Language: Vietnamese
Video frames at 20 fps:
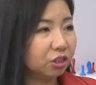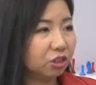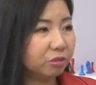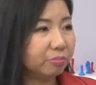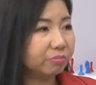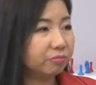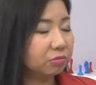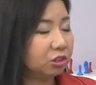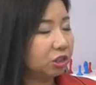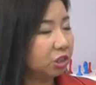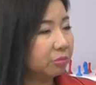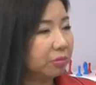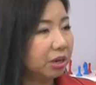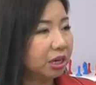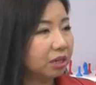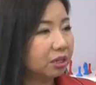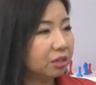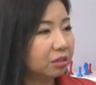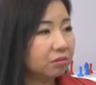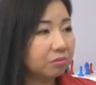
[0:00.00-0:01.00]
chửi chửi
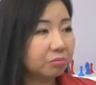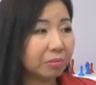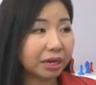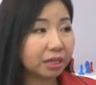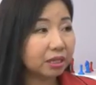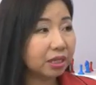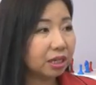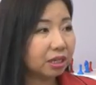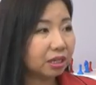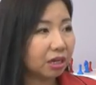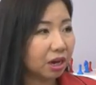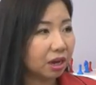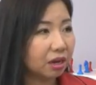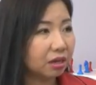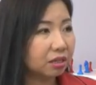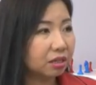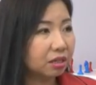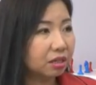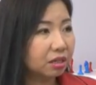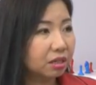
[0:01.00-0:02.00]
bới mắng nhiếc
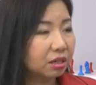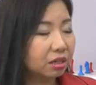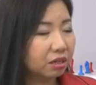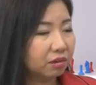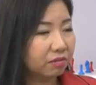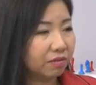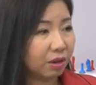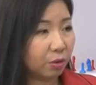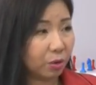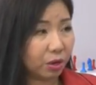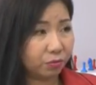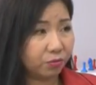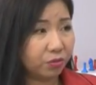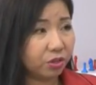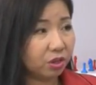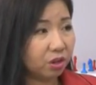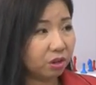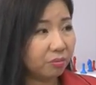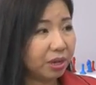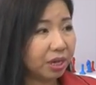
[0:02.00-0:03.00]
nó và Hoàng
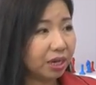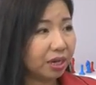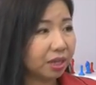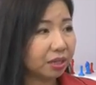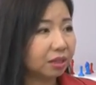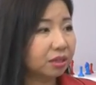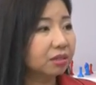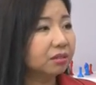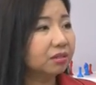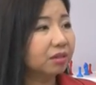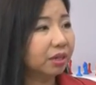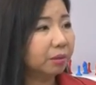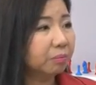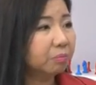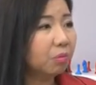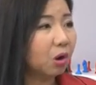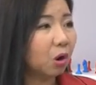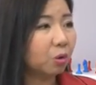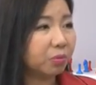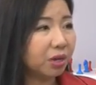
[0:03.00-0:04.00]
Phi có biết là từ lớp
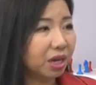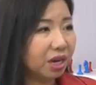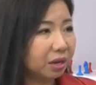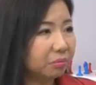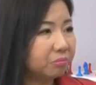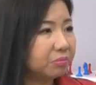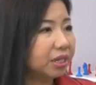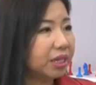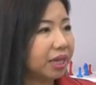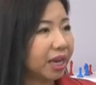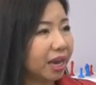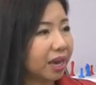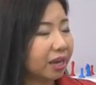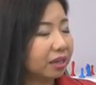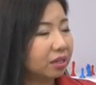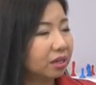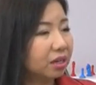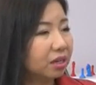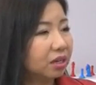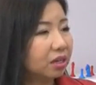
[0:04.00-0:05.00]
1 đến lớp
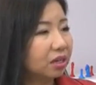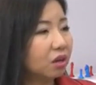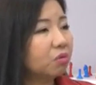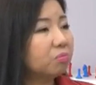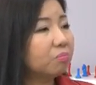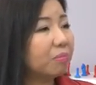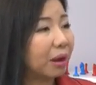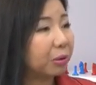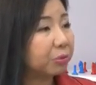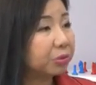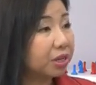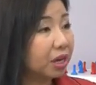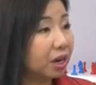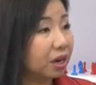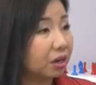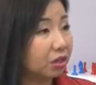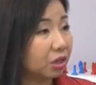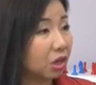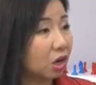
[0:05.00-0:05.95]
12 không bao giờ